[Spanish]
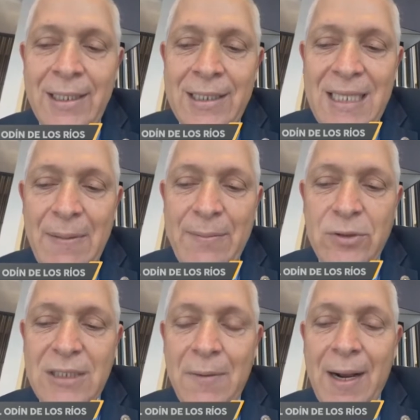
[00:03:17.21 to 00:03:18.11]
Debemos
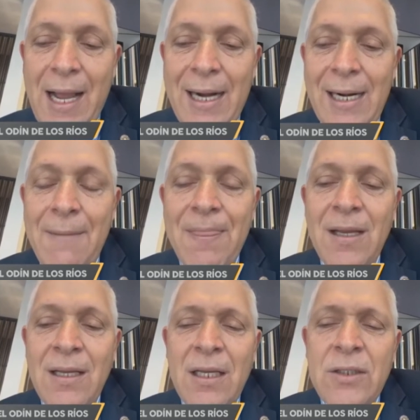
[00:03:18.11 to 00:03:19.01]
trabajarla
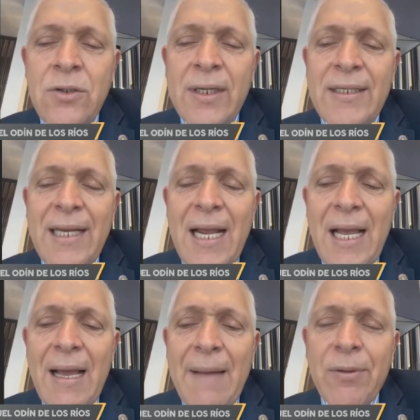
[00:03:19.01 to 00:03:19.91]
yo
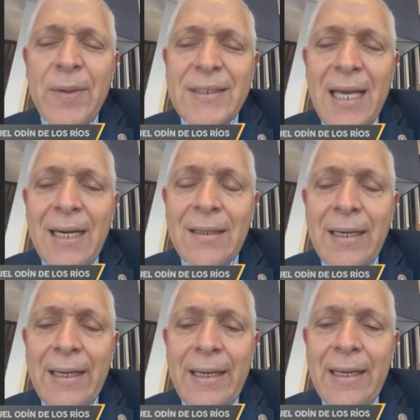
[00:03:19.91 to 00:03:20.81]
quisiera aprovechar,
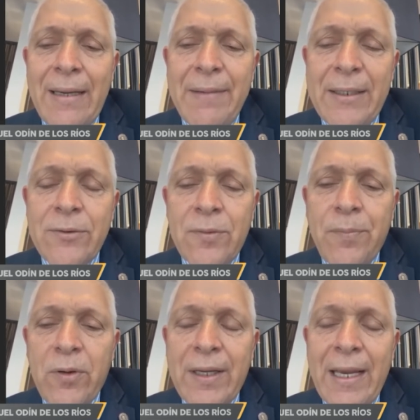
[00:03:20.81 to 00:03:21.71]
eh, eh, Víctor,
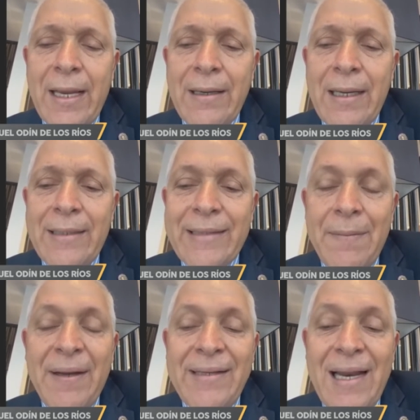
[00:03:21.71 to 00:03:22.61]
porque el
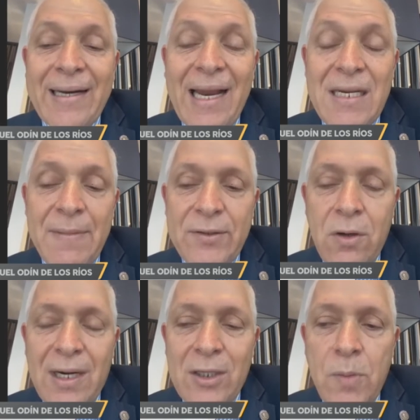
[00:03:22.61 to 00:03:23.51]
tema de la reanimación
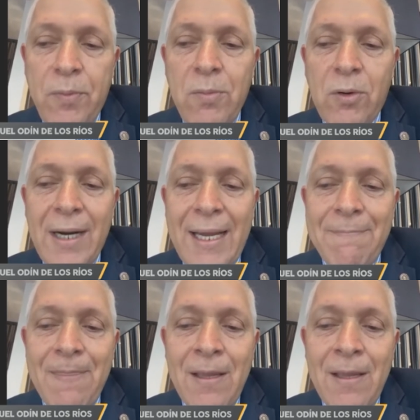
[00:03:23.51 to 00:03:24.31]
cardiopulmonar,